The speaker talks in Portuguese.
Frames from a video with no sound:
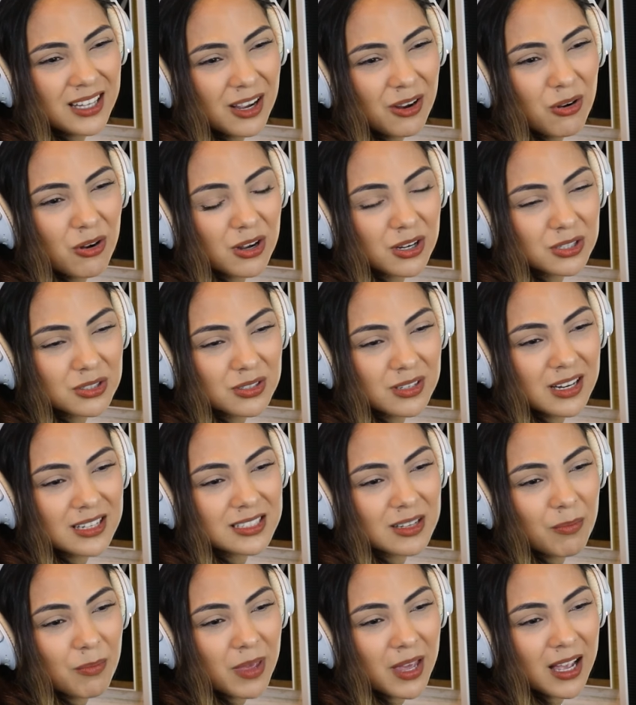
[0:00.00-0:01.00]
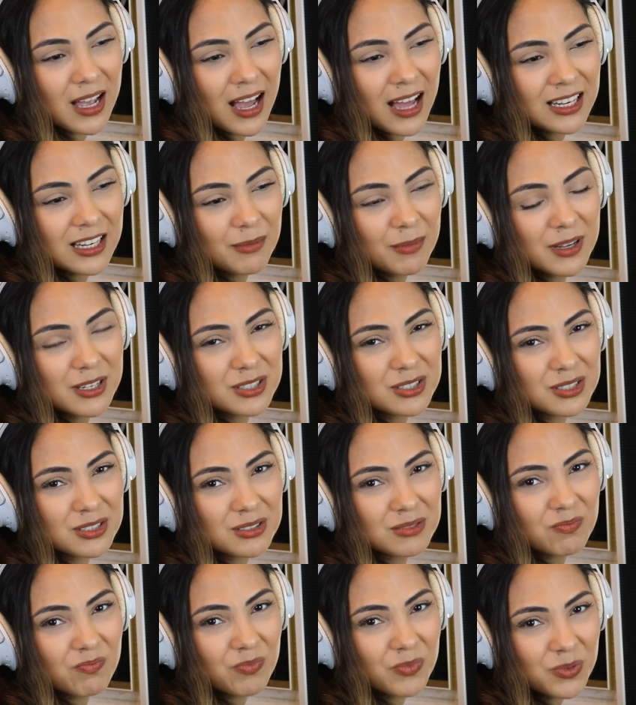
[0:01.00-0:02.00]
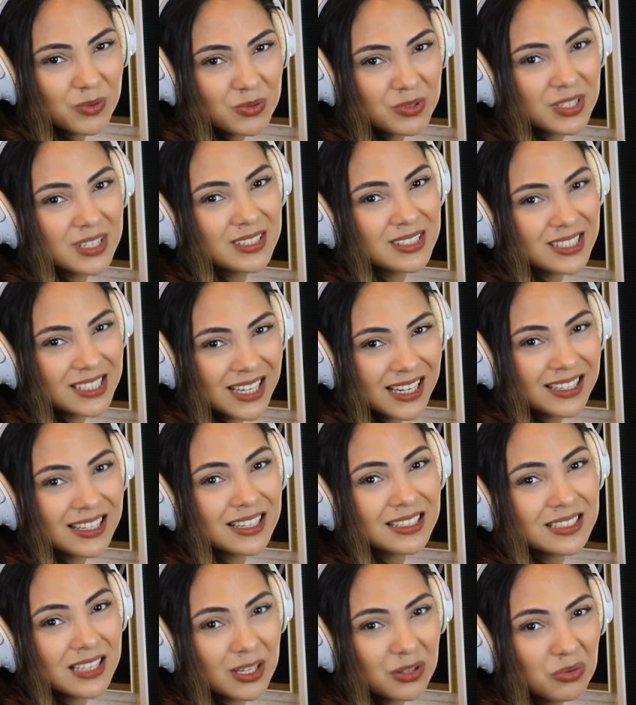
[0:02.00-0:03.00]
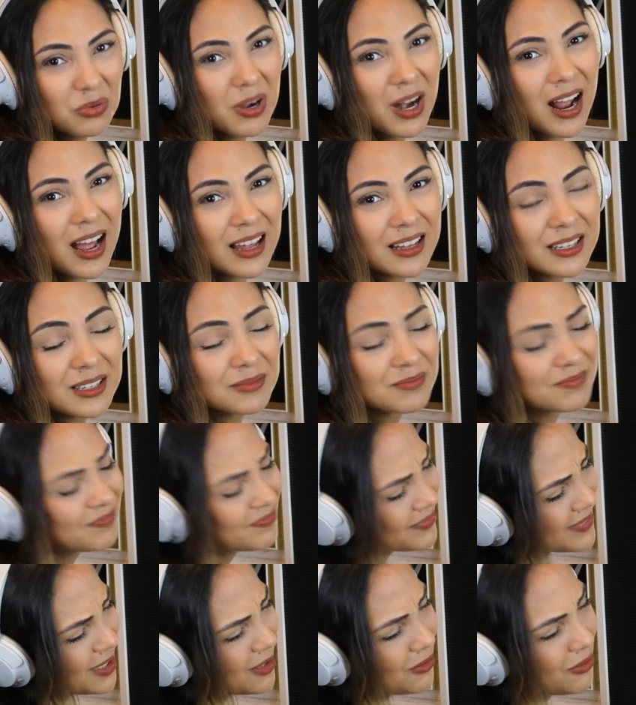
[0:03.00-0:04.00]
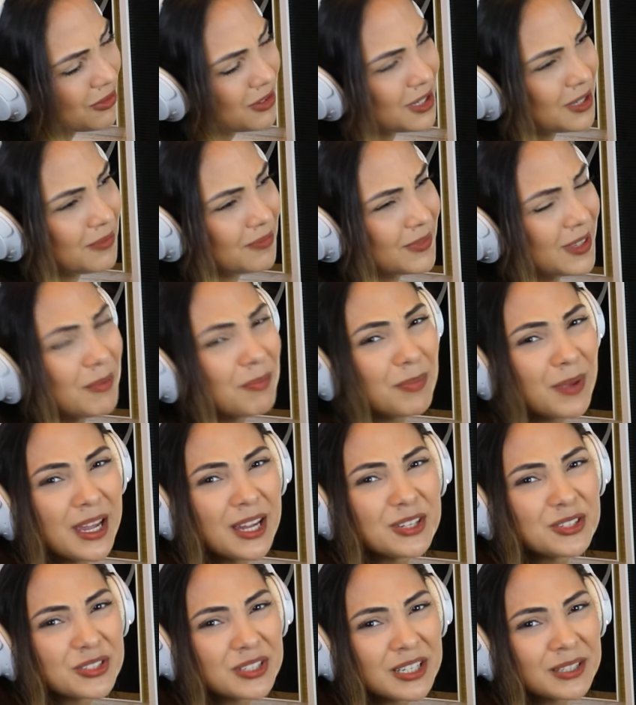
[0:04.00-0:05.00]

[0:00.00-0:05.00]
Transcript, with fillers: até gosto dessa pegada, mas não sei se já tá saturada. Enfim, depende,